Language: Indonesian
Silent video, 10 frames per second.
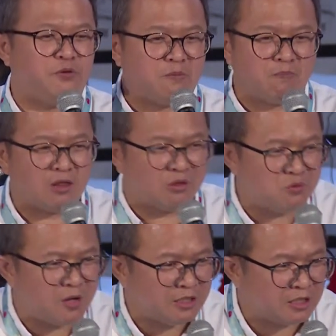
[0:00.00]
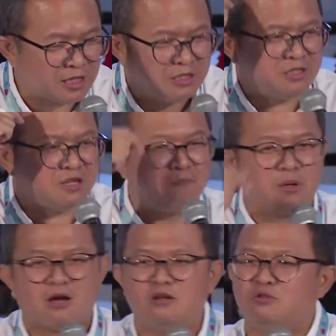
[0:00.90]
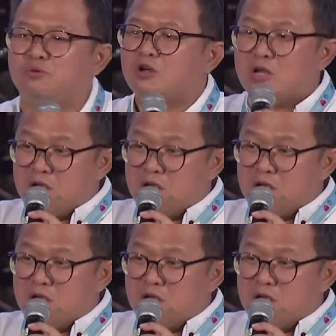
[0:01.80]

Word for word: firman Tuhan yang tadi disampaikan tuh